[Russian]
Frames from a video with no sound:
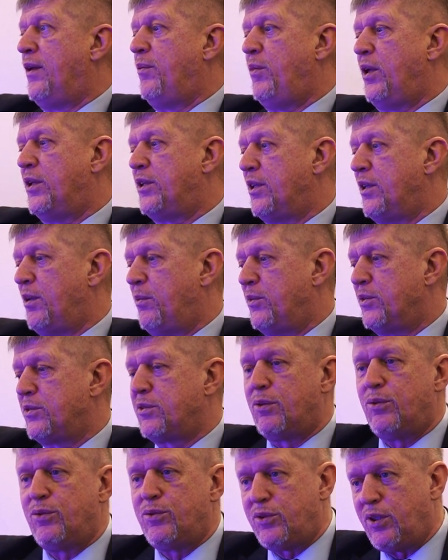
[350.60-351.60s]
методом
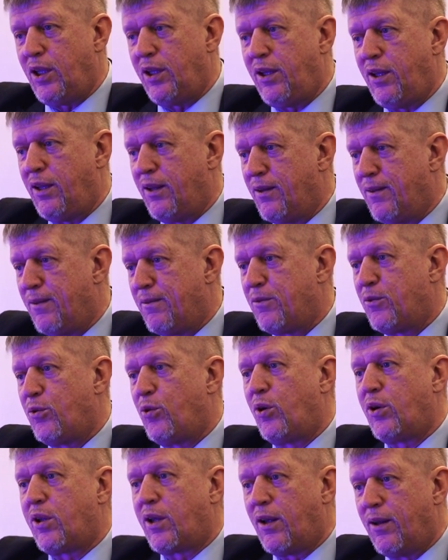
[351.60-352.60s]
исключения
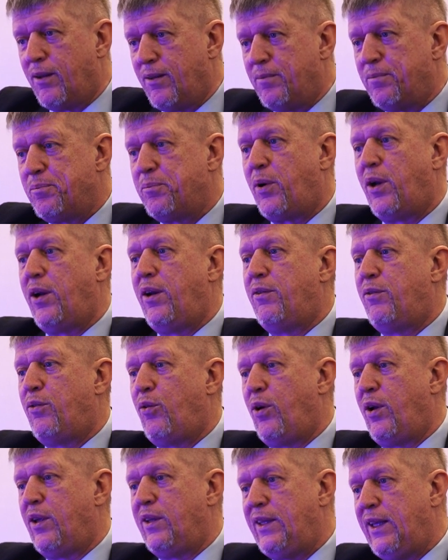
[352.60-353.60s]
только
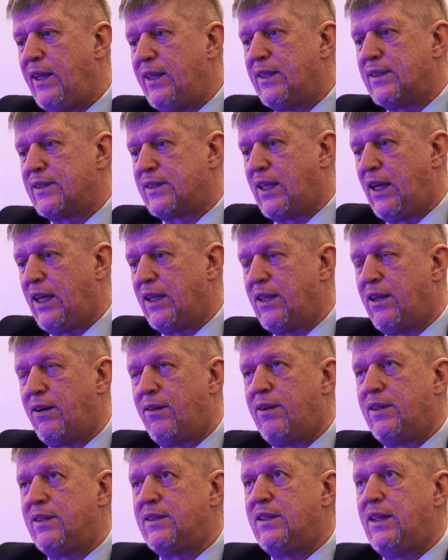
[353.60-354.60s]
полевое не дискретное
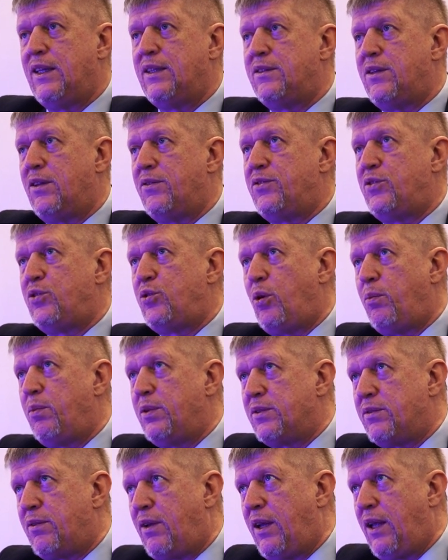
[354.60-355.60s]
воздействие. Все
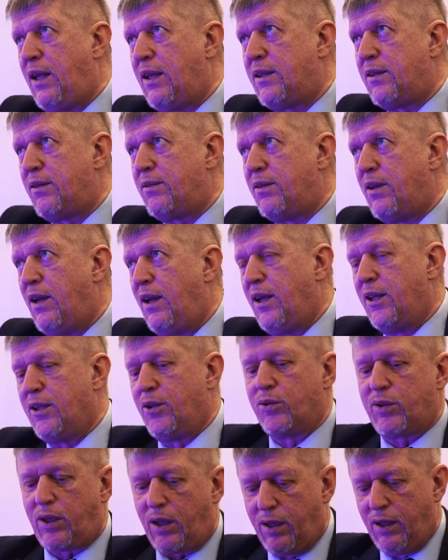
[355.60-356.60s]
без вариантов.
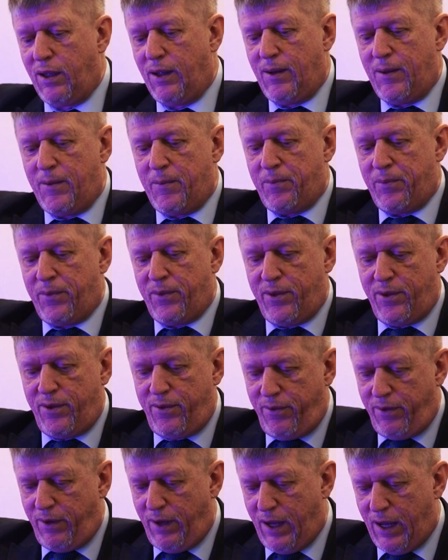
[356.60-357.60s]
Только
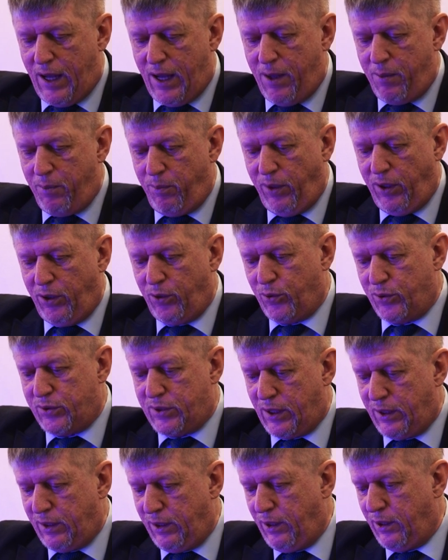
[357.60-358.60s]
2 минус
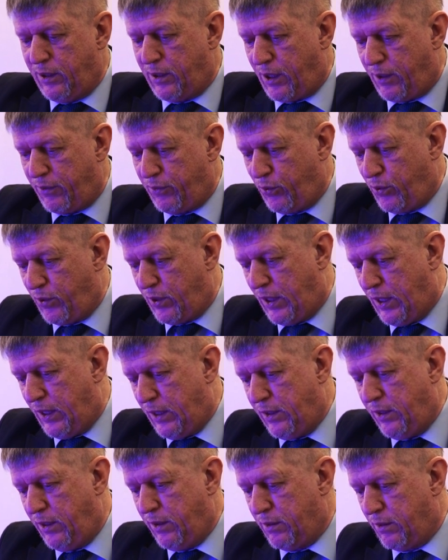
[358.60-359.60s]
1 равно
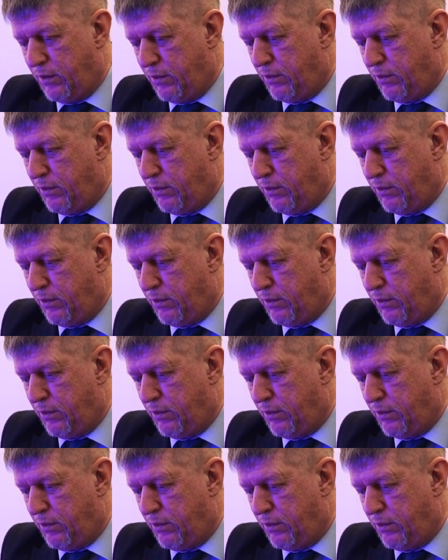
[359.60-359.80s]
1.